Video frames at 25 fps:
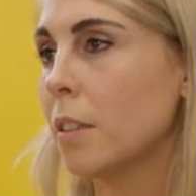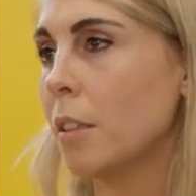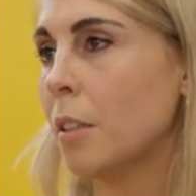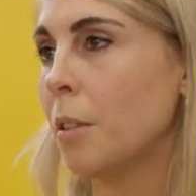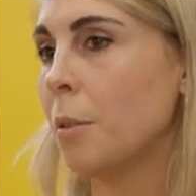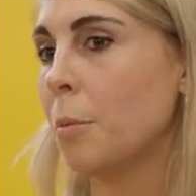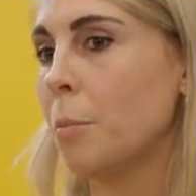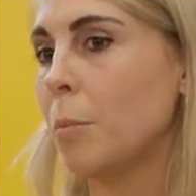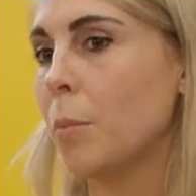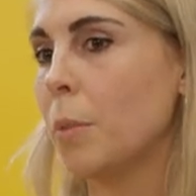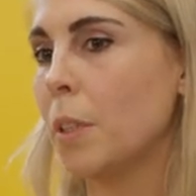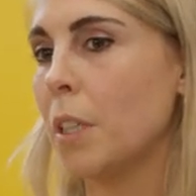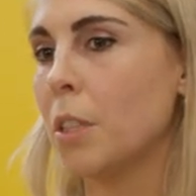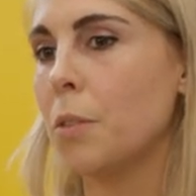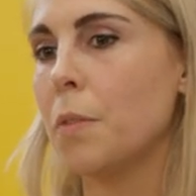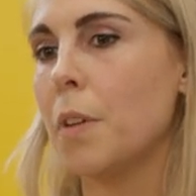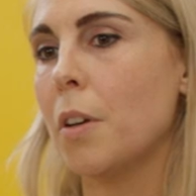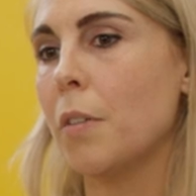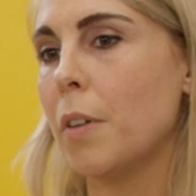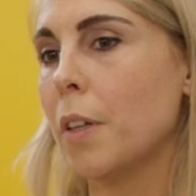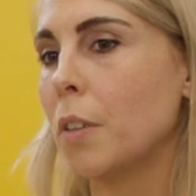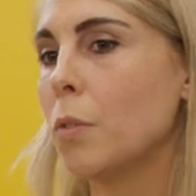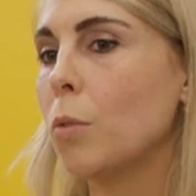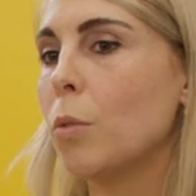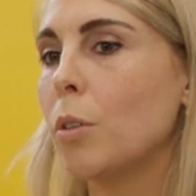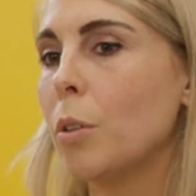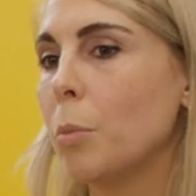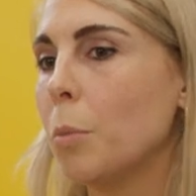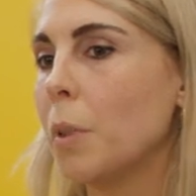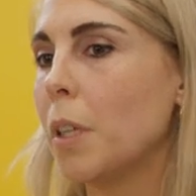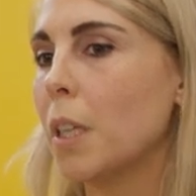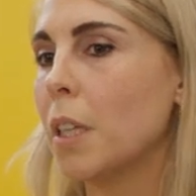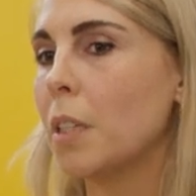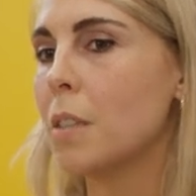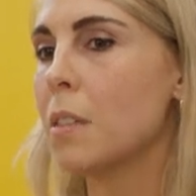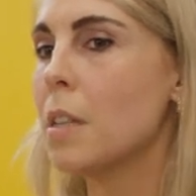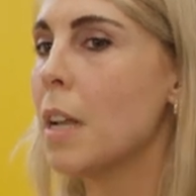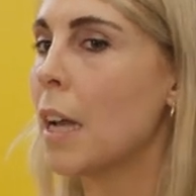Ähm, das war was, wo ich mich
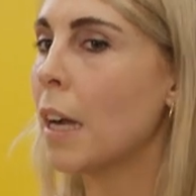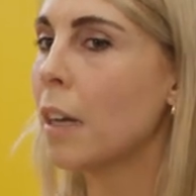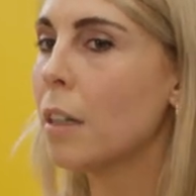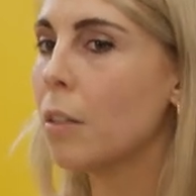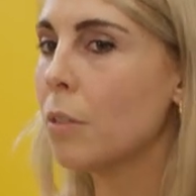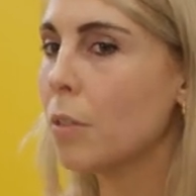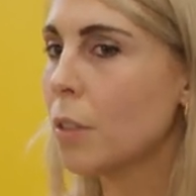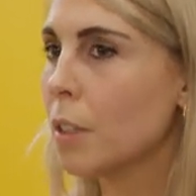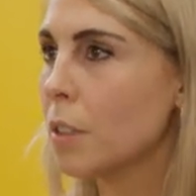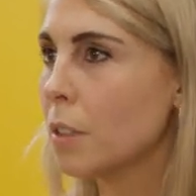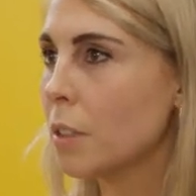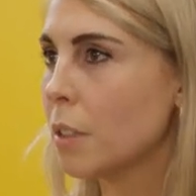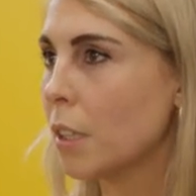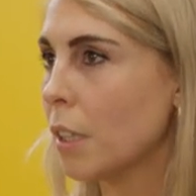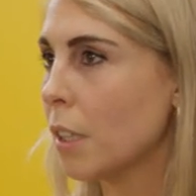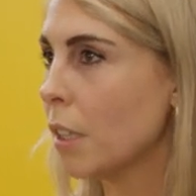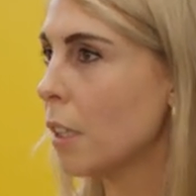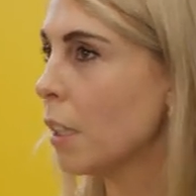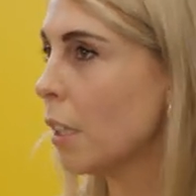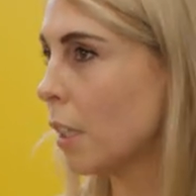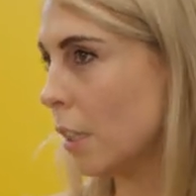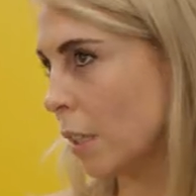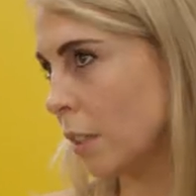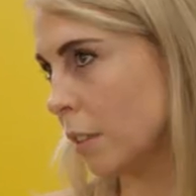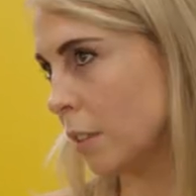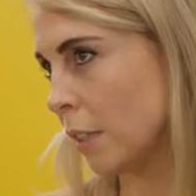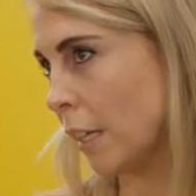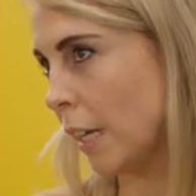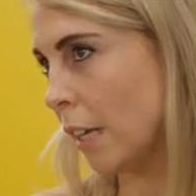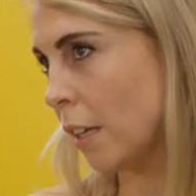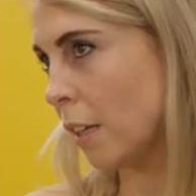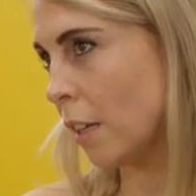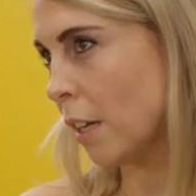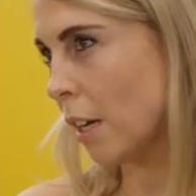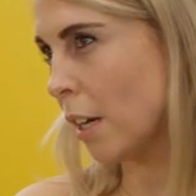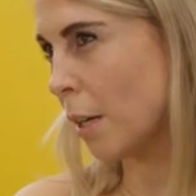jetzt langfristig nicht gesehen